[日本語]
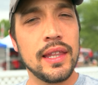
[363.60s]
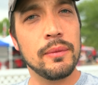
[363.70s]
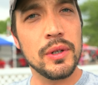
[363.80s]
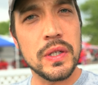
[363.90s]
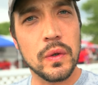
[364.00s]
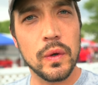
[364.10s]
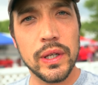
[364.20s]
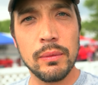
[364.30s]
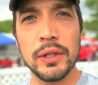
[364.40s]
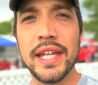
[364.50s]
らもしこう
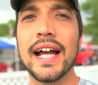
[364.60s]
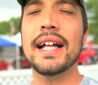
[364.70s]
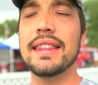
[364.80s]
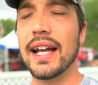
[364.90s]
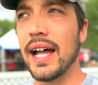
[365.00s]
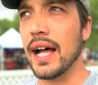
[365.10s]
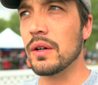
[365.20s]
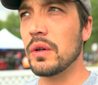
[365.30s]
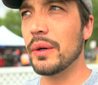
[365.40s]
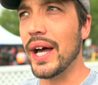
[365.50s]
いう問題があったら
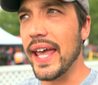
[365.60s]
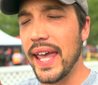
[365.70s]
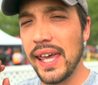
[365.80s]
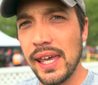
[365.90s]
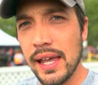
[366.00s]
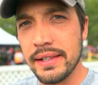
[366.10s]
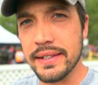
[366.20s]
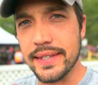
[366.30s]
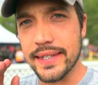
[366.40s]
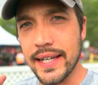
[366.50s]
これは永遠
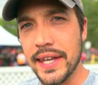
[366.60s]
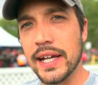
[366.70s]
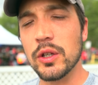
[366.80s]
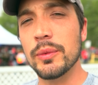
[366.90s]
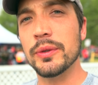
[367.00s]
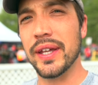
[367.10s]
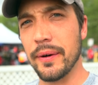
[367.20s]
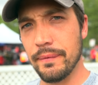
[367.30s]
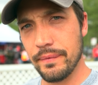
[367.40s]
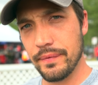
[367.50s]
に続かないと思うんだ
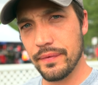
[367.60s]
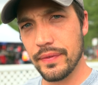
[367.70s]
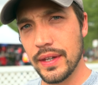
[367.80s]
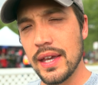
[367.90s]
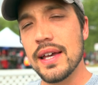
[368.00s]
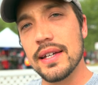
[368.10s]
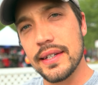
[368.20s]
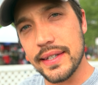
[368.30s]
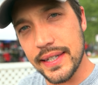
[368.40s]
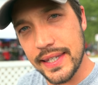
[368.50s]
よ。
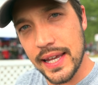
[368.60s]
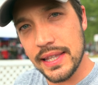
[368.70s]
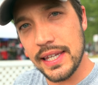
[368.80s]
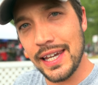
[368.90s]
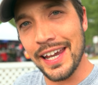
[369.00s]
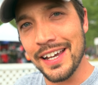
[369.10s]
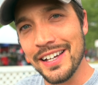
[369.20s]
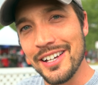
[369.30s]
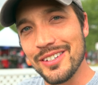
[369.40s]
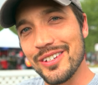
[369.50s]
自然に
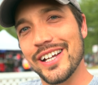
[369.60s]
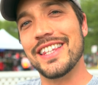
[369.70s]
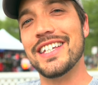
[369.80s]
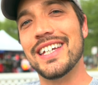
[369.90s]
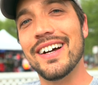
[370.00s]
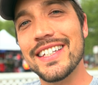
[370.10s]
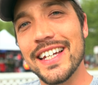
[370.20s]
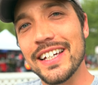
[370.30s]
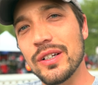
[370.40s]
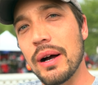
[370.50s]
そうやって幸
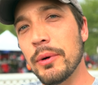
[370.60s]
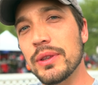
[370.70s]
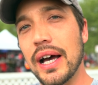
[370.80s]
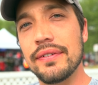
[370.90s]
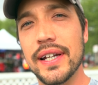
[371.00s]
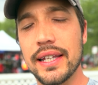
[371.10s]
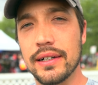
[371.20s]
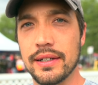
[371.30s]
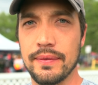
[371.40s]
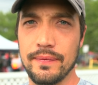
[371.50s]
せな人がもっと溢れて
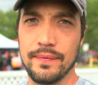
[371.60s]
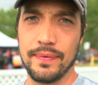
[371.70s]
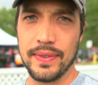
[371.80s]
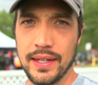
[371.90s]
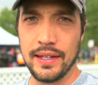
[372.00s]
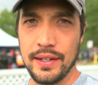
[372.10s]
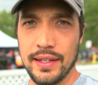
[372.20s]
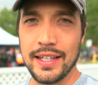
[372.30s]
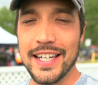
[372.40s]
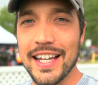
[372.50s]
くる。
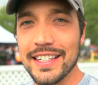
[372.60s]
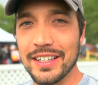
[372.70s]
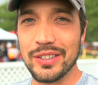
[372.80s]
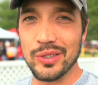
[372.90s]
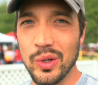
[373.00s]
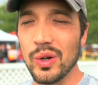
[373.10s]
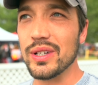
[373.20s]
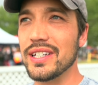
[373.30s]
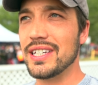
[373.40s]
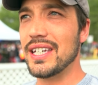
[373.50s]
だってなぜかという
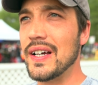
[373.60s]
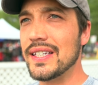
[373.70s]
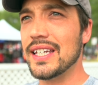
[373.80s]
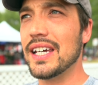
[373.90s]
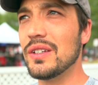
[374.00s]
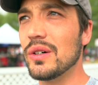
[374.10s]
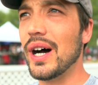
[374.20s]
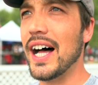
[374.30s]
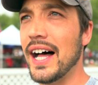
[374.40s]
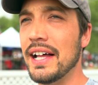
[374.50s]
と、幸せな人
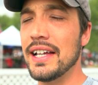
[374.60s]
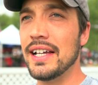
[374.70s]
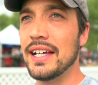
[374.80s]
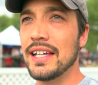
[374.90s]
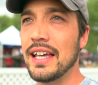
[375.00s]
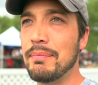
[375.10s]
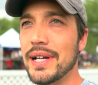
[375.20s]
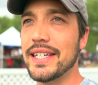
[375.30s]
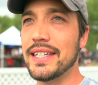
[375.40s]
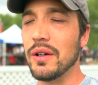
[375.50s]
はやっ
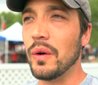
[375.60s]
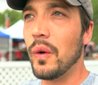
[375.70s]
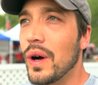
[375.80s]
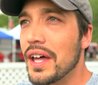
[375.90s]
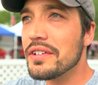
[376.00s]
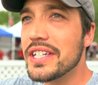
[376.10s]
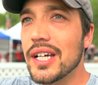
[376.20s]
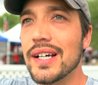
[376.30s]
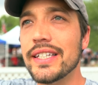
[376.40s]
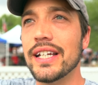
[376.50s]
ぱり他の
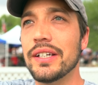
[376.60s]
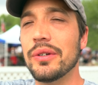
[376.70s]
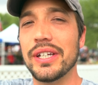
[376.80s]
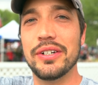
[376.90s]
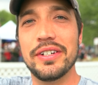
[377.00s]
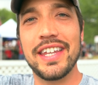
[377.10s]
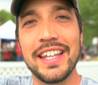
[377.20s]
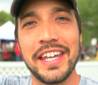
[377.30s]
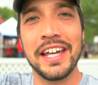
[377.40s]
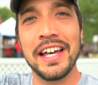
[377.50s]
幸せな人に偶
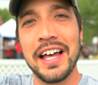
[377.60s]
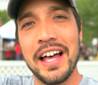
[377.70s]
然に